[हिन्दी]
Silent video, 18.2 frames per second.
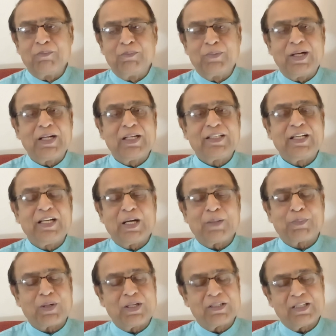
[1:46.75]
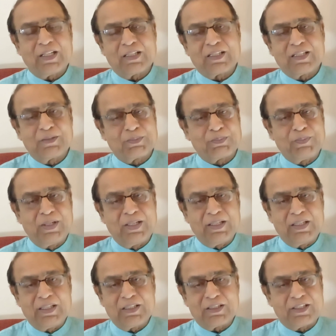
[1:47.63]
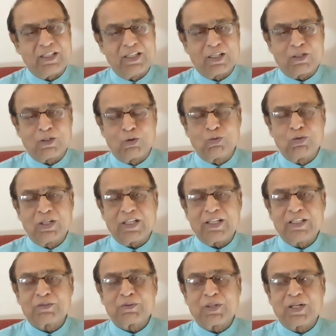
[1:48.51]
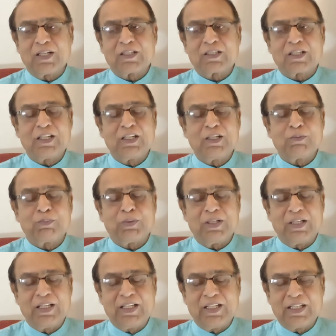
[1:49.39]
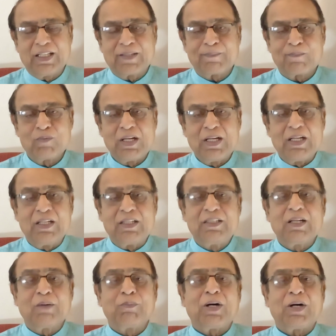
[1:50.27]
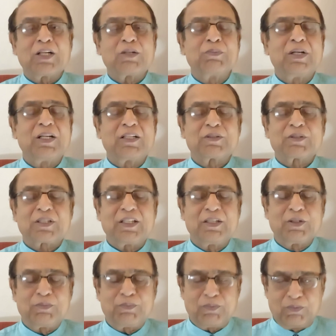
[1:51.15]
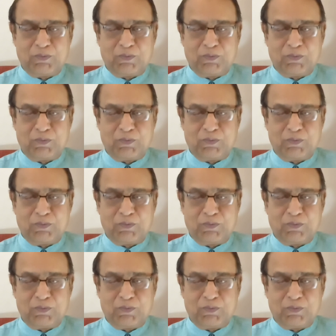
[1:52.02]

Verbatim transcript: मैं ये आपके साथ इसमें शेयर करूँगा कि इस ग्रंथ के जो पन्ने हैं या बाद में इसके